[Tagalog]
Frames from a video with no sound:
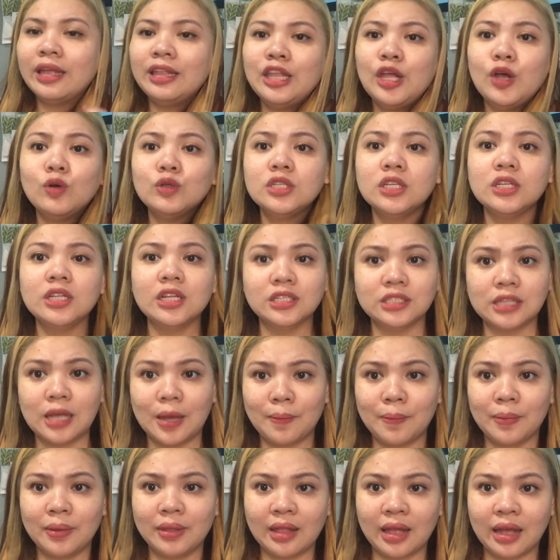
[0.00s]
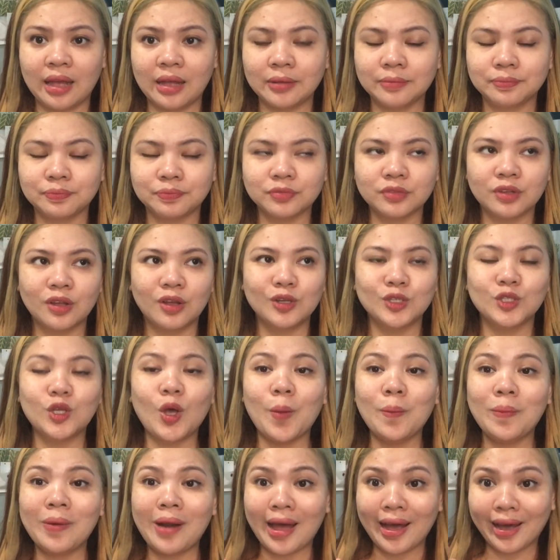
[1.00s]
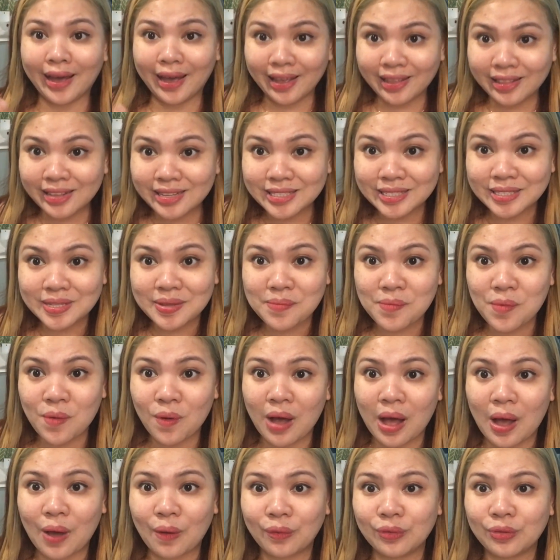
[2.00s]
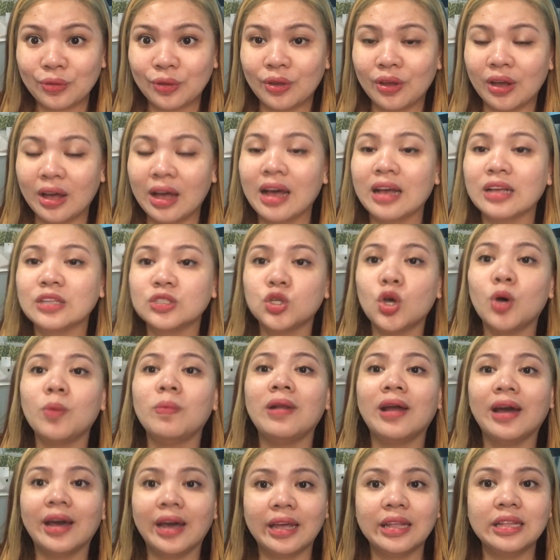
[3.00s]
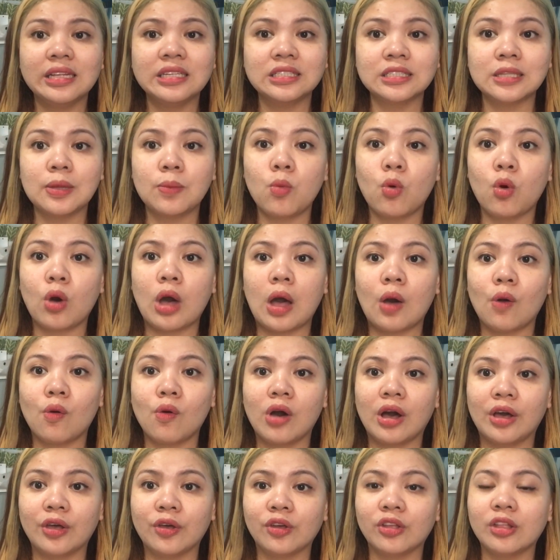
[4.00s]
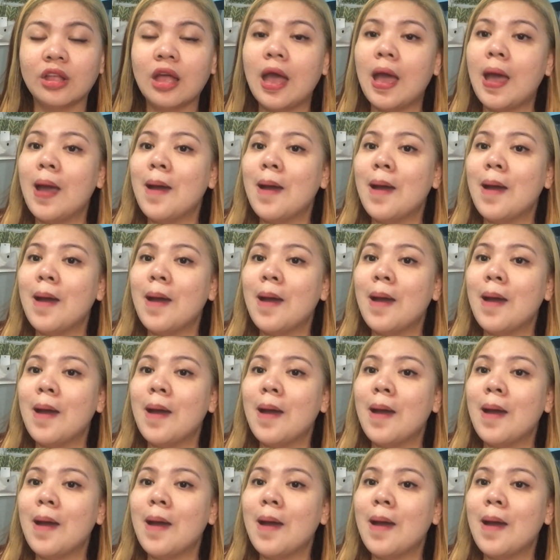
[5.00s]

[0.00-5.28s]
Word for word: Hindi ko sinasabi na sobrang kinis na mukha ko na, sobrang kinis na mukha ko ngayon.